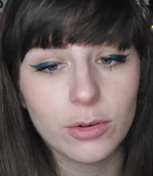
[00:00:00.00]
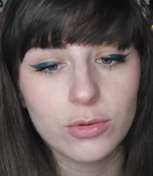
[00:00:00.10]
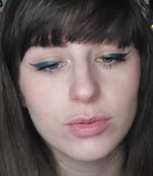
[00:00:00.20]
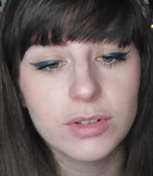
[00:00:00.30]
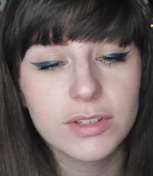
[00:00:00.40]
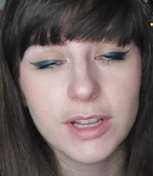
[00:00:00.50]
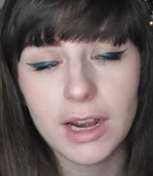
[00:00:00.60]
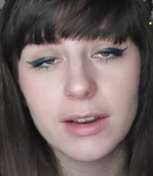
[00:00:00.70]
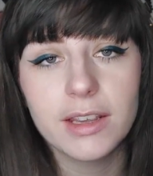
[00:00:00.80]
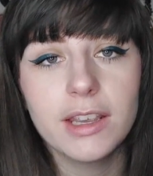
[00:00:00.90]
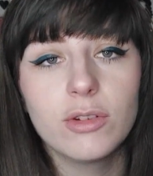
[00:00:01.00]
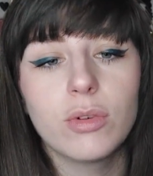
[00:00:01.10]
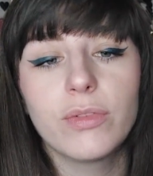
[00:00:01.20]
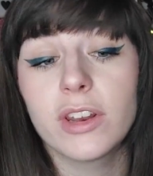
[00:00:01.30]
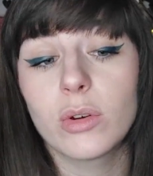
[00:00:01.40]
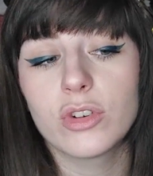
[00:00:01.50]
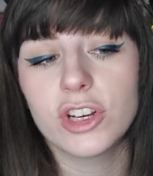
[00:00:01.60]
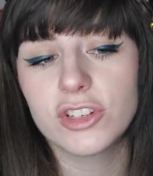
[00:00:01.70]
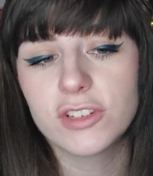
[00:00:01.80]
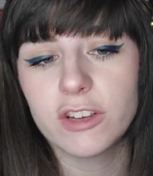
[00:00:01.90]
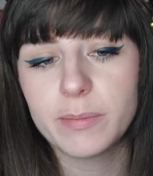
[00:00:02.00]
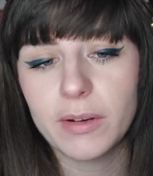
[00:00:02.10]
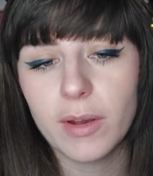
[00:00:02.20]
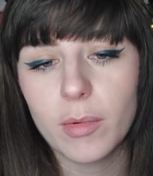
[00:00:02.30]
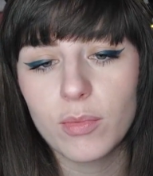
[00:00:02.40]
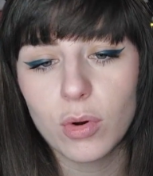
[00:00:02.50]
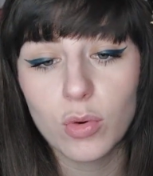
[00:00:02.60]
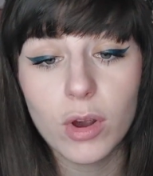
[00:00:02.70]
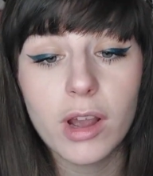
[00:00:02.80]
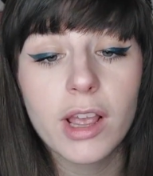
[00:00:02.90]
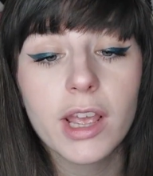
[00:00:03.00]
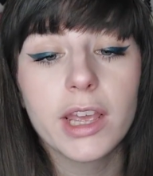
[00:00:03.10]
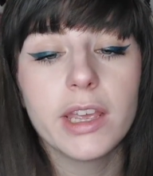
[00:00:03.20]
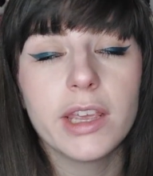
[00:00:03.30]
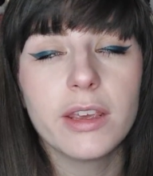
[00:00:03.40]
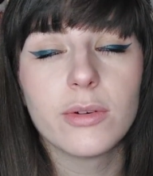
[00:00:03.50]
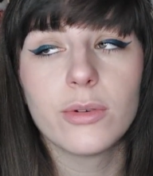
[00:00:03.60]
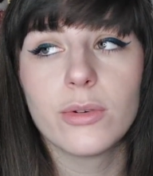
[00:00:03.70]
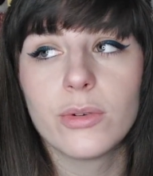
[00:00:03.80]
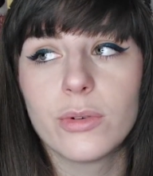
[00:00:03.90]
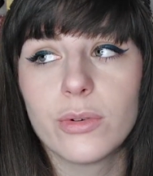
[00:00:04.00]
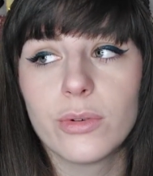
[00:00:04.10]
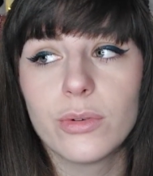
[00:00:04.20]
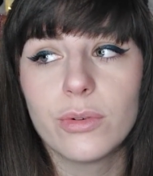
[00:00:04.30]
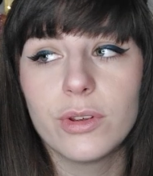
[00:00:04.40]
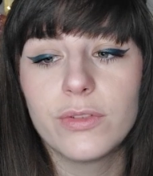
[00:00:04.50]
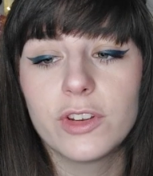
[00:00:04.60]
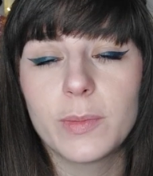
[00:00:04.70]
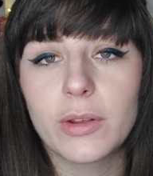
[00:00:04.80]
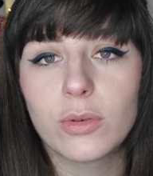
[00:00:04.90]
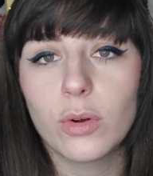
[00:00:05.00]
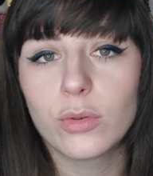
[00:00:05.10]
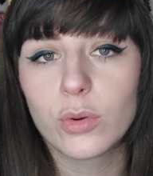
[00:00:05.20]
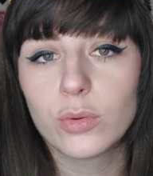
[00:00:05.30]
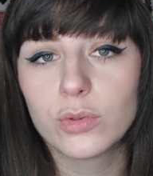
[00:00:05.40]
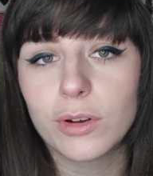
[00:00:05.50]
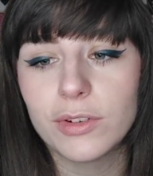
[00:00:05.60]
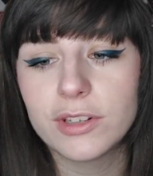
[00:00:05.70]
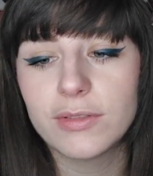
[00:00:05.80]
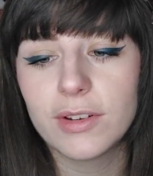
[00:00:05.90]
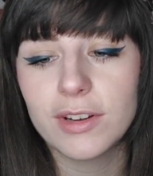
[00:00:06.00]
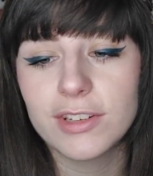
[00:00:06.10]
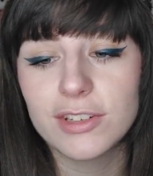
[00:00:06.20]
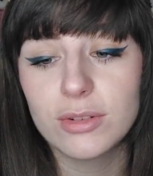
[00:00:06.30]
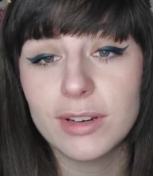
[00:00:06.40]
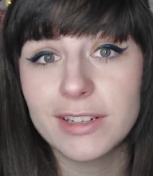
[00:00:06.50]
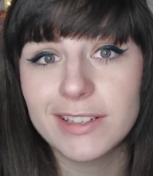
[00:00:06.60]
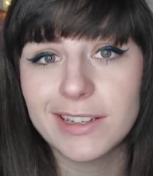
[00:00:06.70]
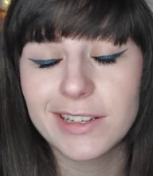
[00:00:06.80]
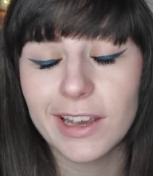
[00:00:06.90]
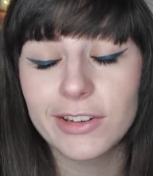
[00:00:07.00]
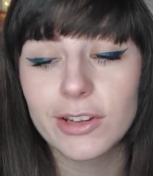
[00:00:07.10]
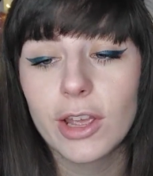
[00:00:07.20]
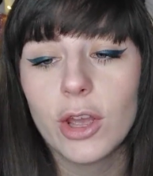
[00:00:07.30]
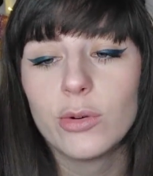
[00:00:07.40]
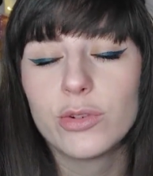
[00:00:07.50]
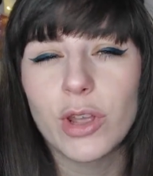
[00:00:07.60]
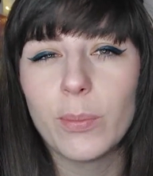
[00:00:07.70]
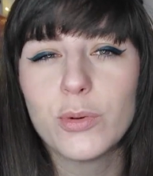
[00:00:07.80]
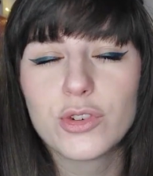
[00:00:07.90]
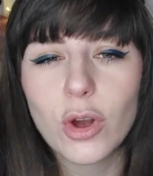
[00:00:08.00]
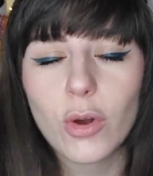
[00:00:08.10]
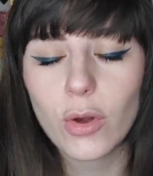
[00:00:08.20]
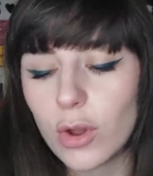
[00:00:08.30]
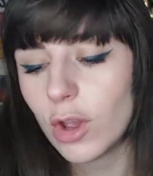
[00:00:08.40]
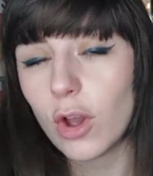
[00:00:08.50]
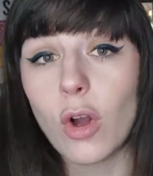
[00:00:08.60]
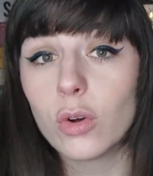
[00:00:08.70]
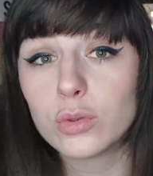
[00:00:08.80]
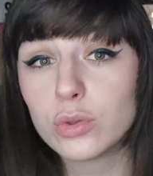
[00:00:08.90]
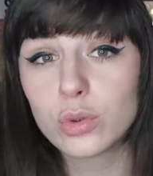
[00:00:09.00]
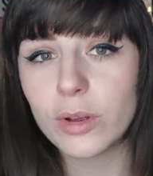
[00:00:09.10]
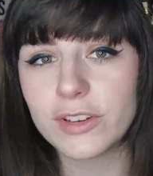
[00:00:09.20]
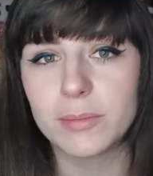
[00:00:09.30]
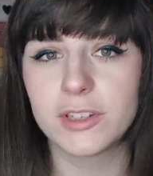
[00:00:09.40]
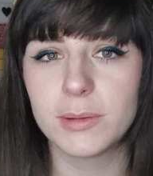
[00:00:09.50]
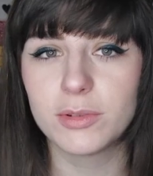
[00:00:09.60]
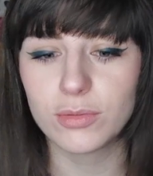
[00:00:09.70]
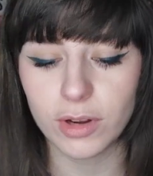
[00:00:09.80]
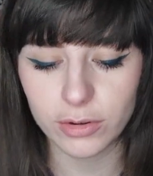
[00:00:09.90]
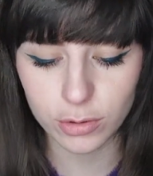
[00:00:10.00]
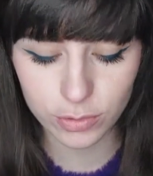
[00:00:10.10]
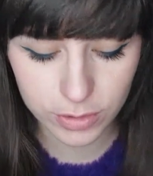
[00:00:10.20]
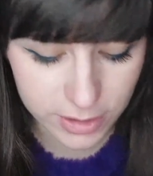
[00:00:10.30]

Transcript: dans une salle et ils doivent faire des recherches, ils savent pas vraiment pourquoi et euh, ils finissent par se rendre compte qu'en fait il va y avoir des histoires d'extraterrestres. Donc c'est un peu genre euh, rencontre du troisième type si vous voyez ce que je veux